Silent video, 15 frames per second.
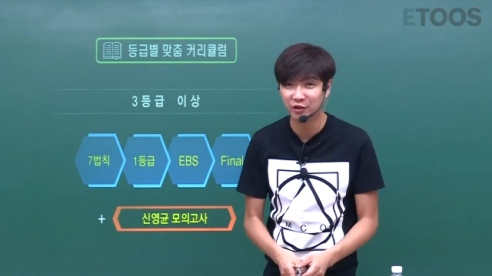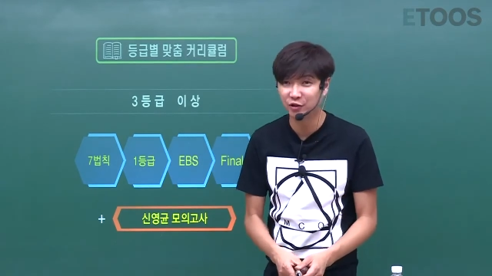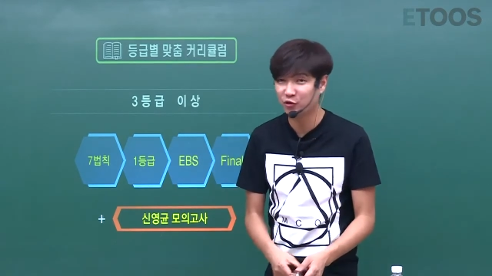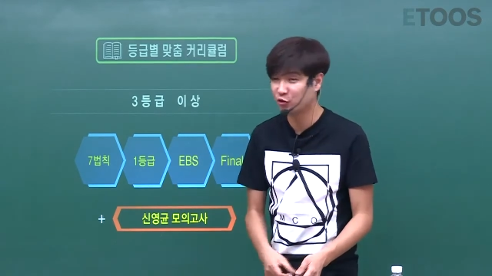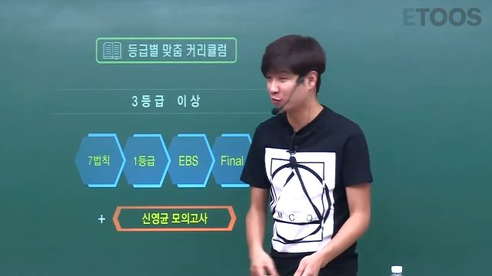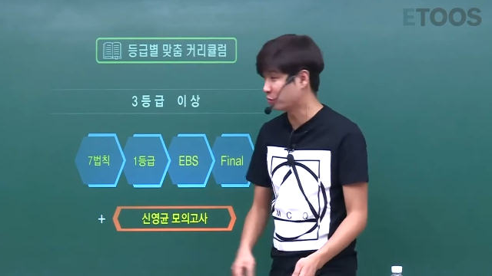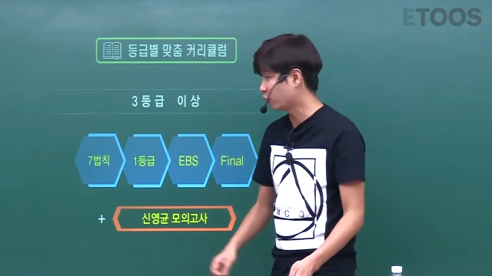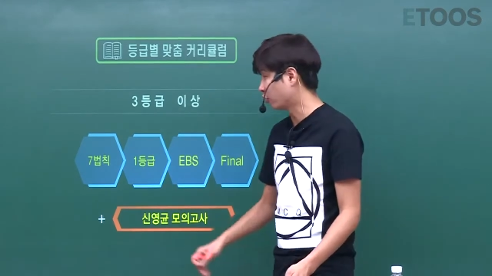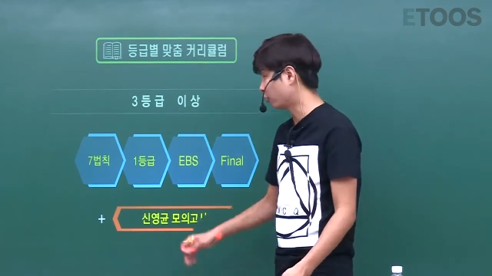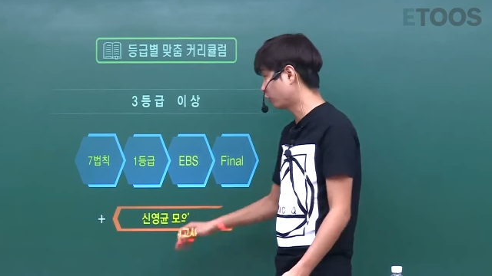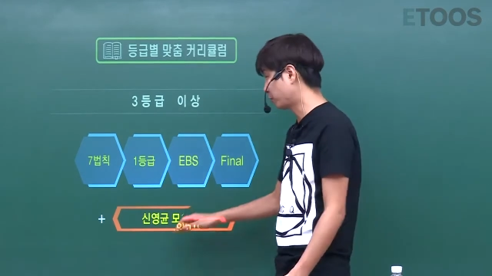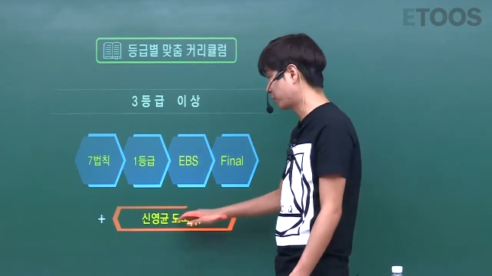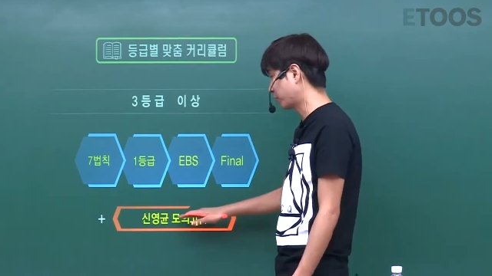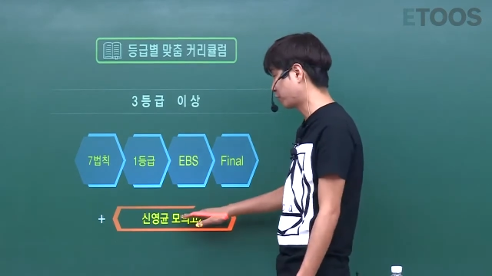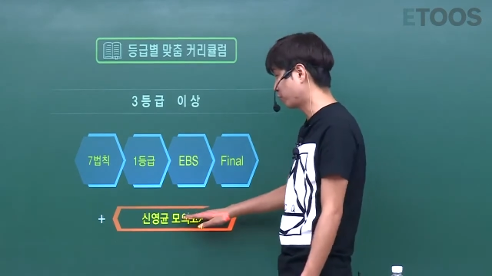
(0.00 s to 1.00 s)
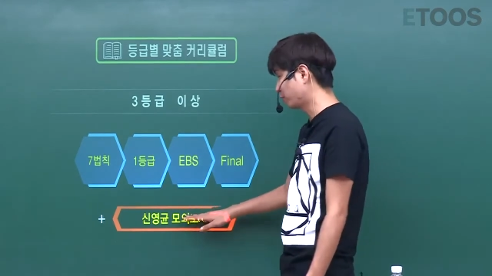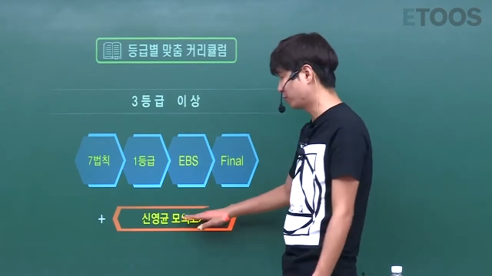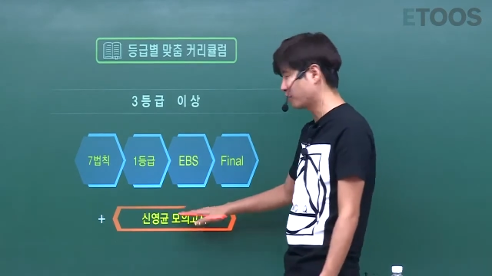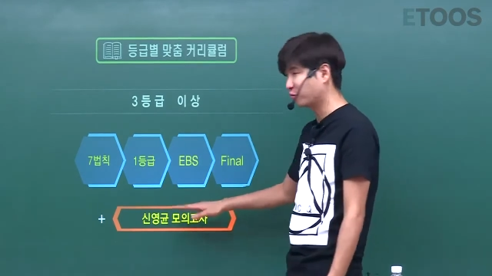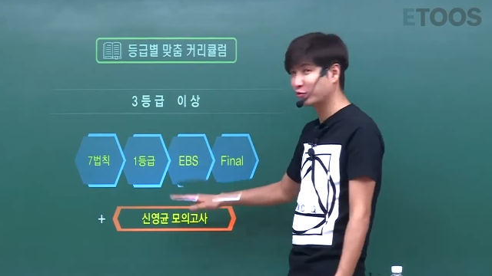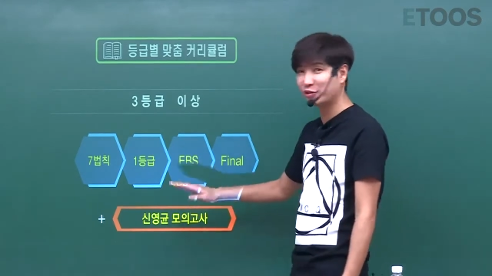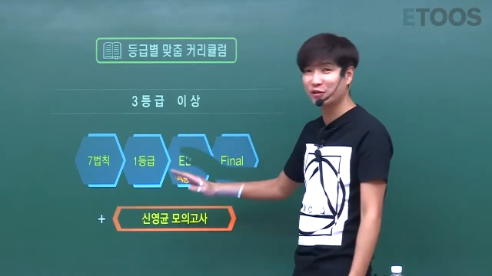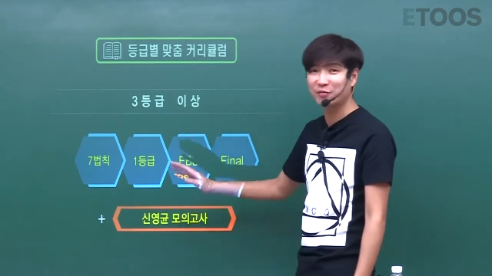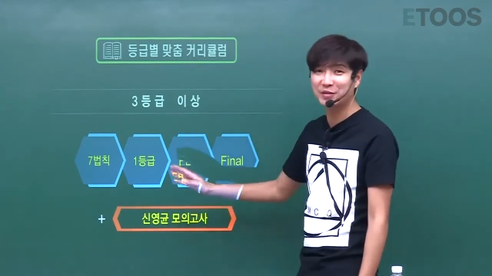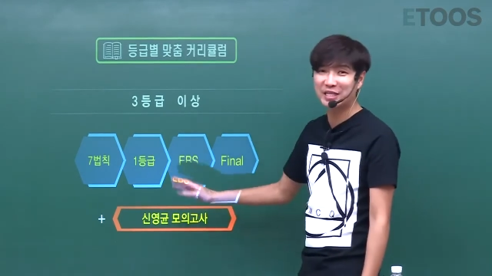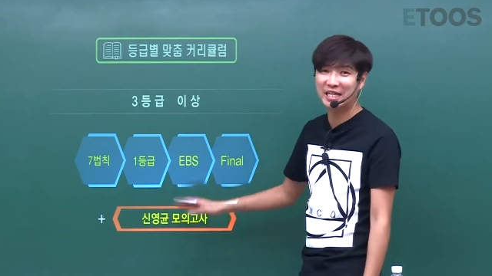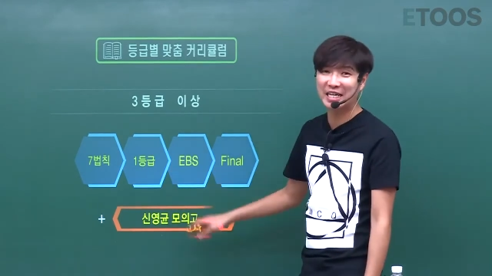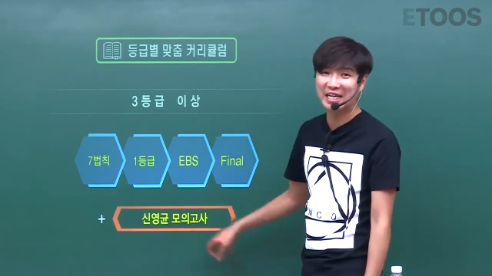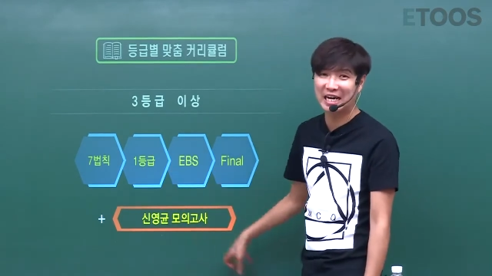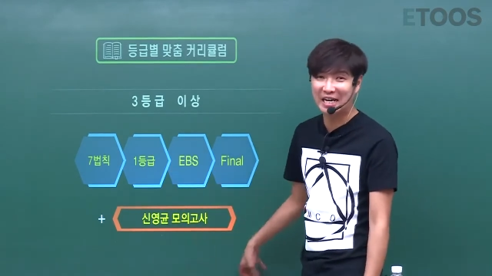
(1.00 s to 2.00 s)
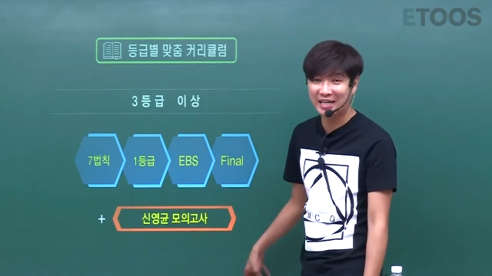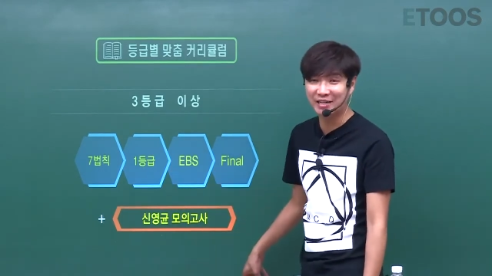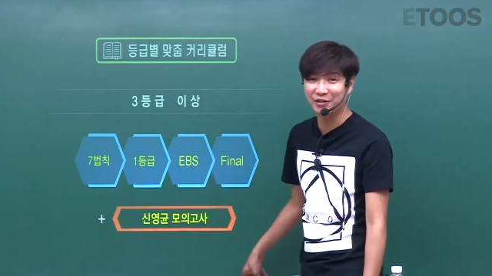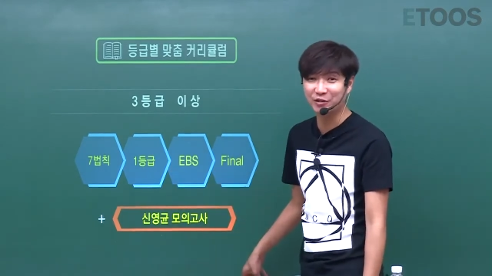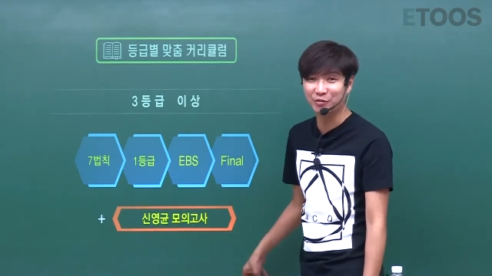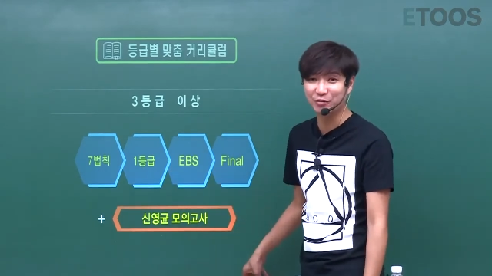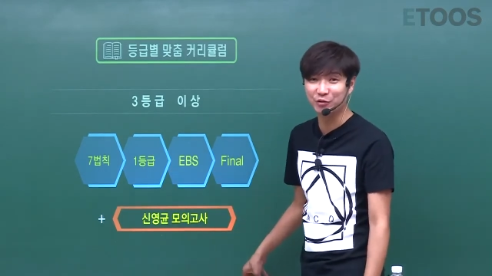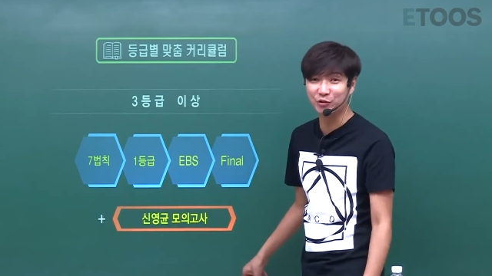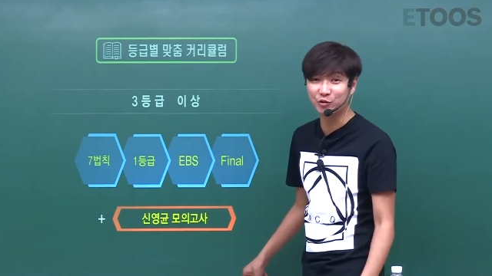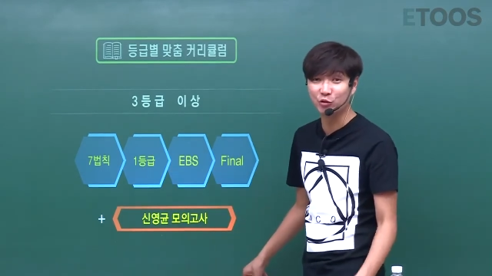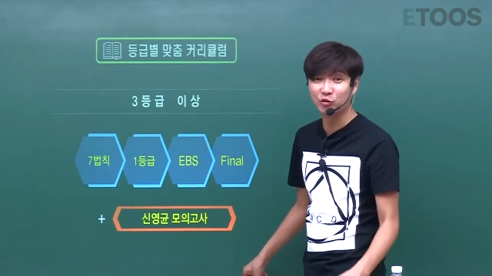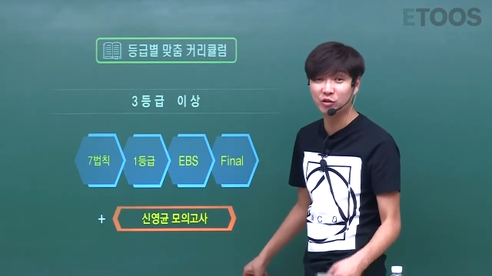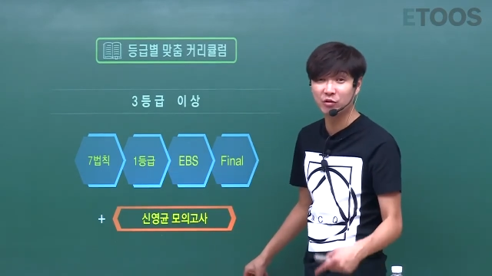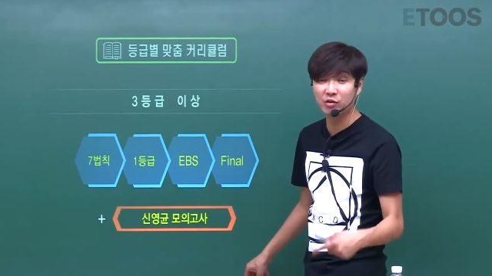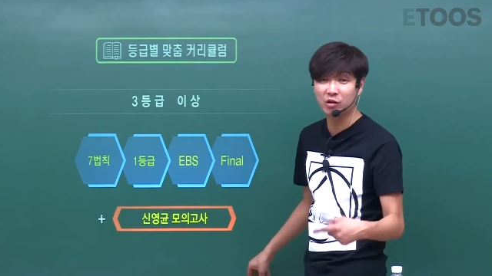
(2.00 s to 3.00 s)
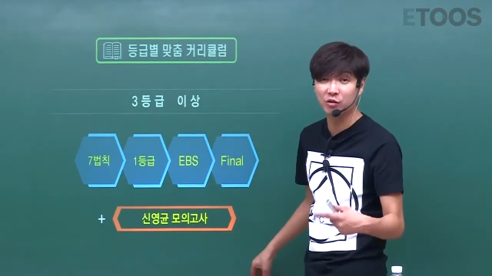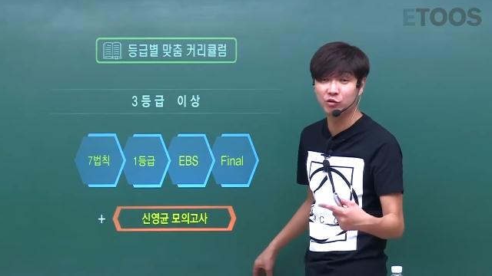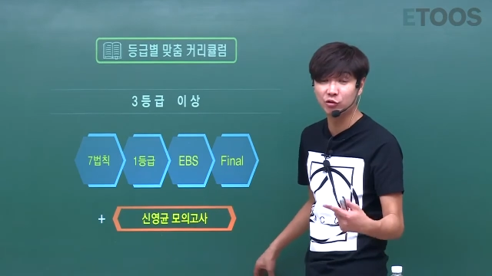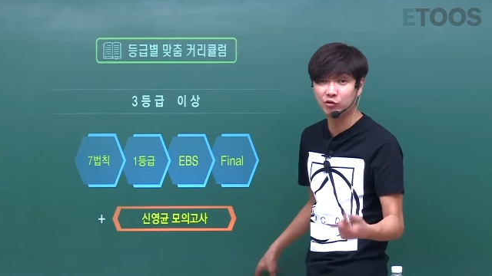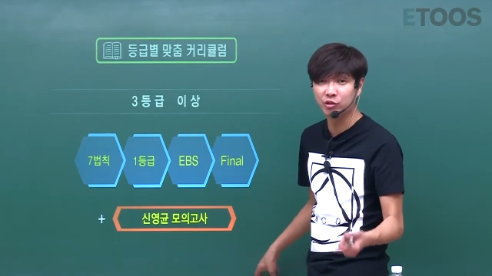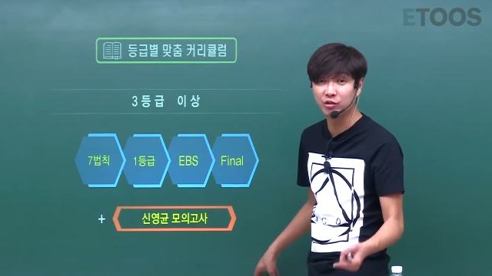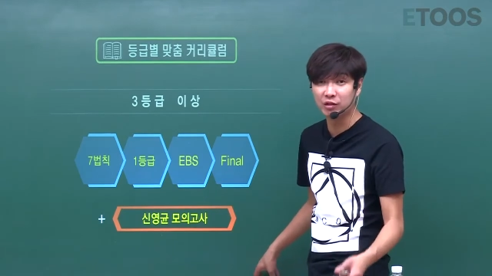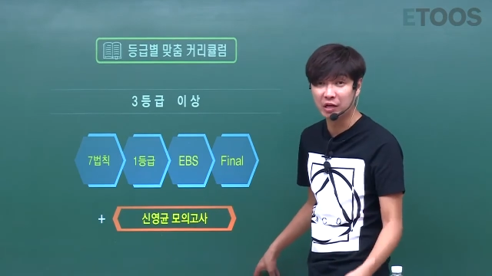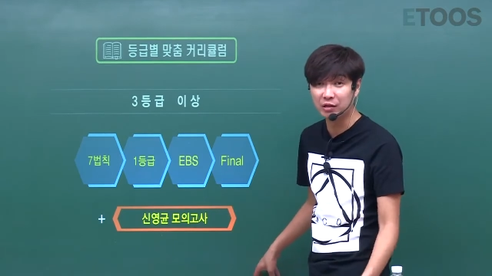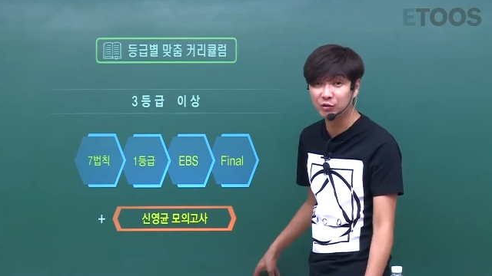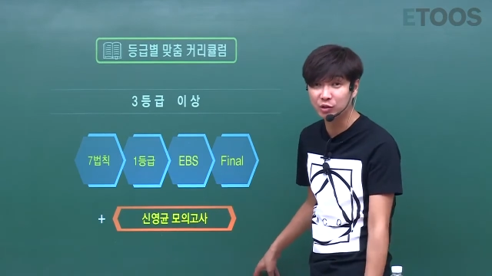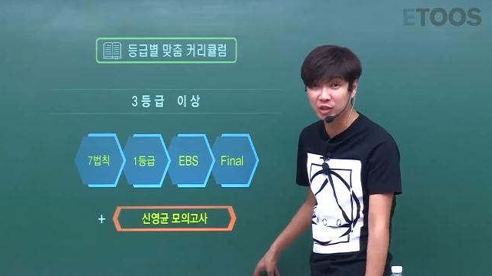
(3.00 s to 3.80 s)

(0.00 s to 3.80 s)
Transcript: 좀 어렵게 공부하고 시험장에 가야 여러분들 좋은 성과 거둘 수 있는 거 알고